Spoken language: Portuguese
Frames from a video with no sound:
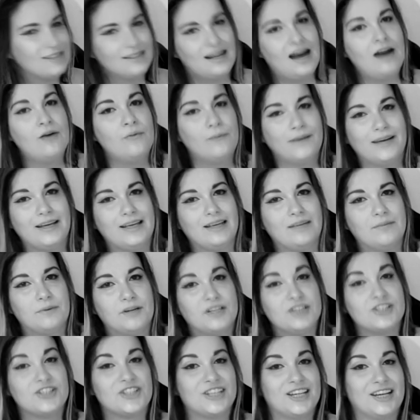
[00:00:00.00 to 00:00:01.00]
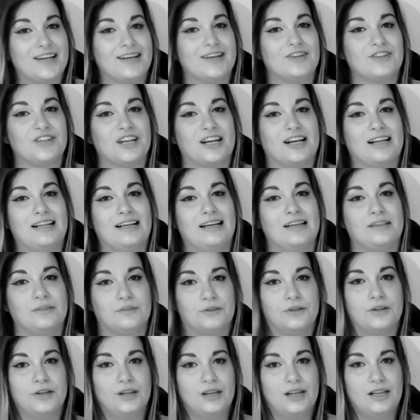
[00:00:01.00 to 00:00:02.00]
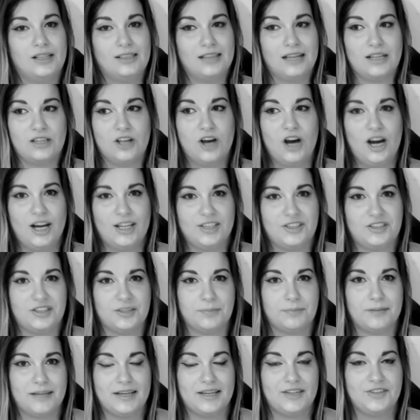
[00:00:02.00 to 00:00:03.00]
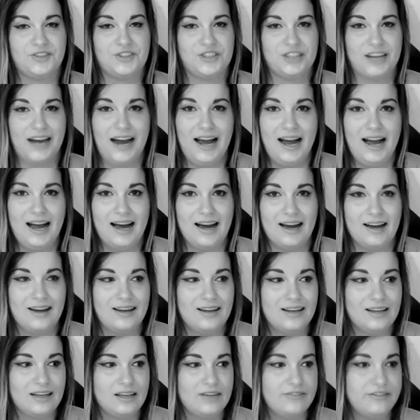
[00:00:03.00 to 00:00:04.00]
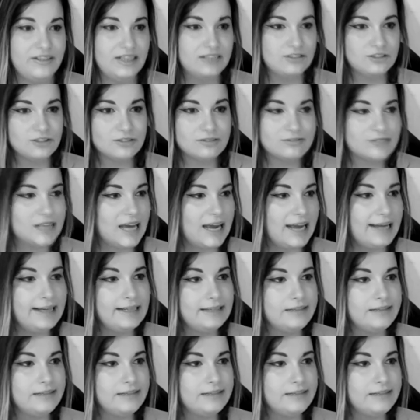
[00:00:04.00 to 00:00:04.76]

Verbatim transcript: ruim. Pode eu, che eu chegar lá no, na loja para retirar e falar, não tem,